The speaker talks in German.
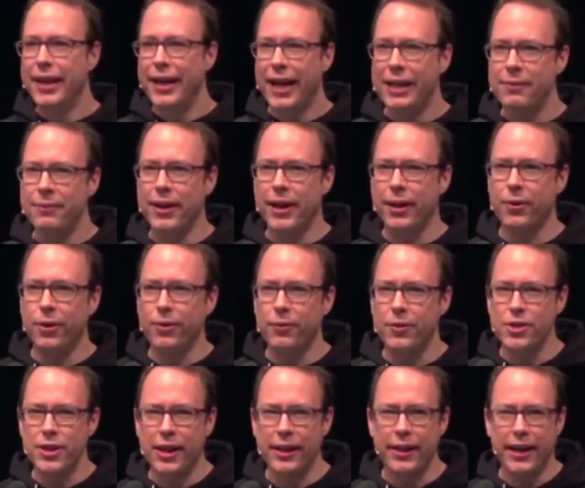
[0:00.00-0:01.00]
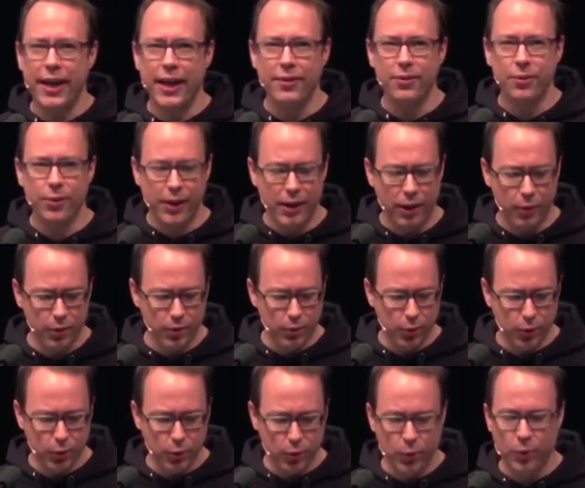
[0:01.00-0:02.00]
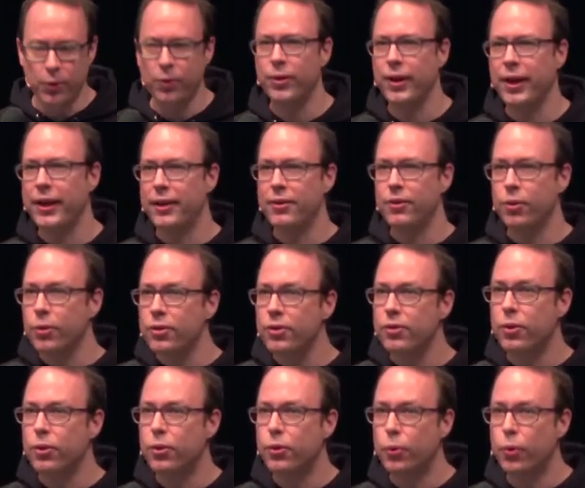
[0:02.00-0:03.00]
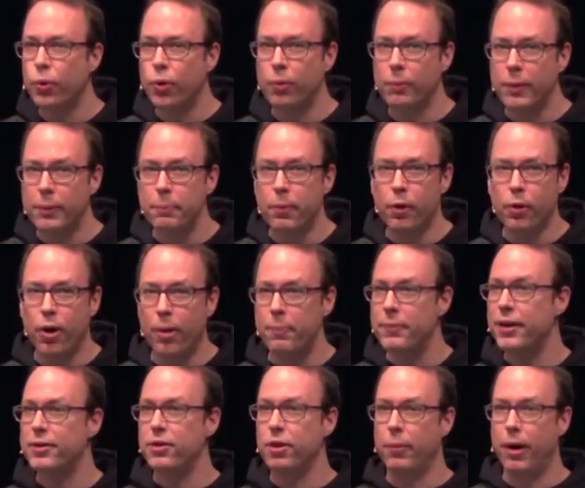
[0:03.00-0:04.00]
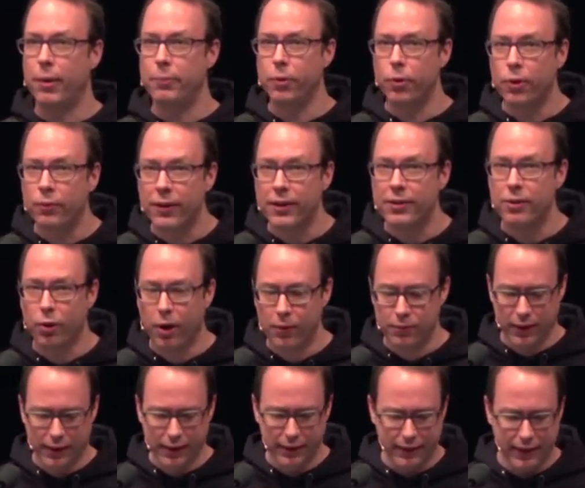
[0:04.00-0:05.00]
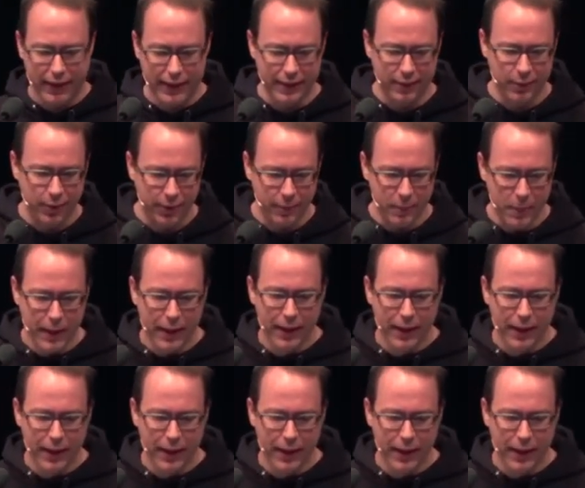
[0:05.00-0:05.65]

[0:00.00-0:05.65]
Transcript: hätten wir dadurch wahrscheinlich erst durch Hausdurchsuchungen und Redaktionsdurchsuchungen mitbekommen, dass da überhaupt irgendwas irgendwas läuft in diese Richtung.